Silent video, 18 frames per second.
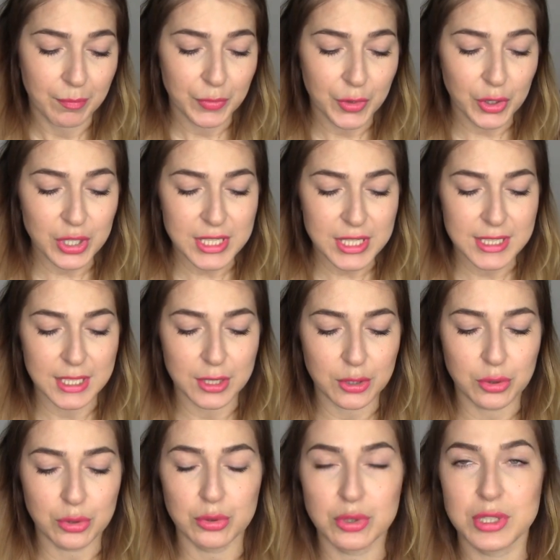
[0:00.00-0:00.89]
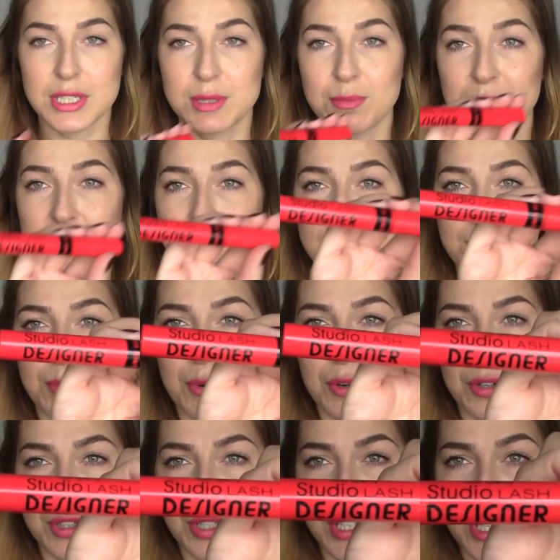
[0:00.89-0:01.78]
To jest ten tusz z Miss
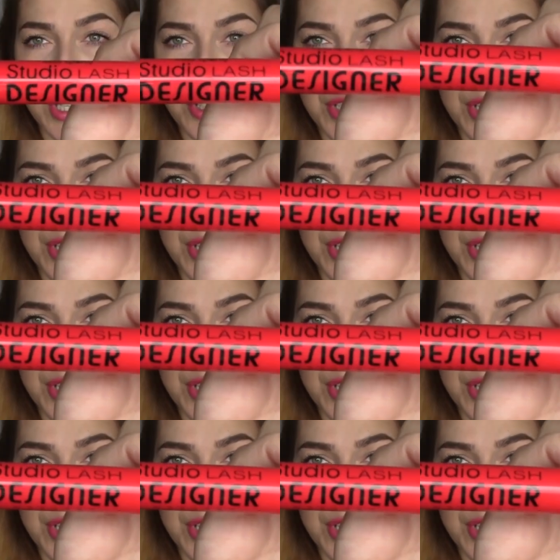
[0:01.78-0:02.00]
Sporty, ten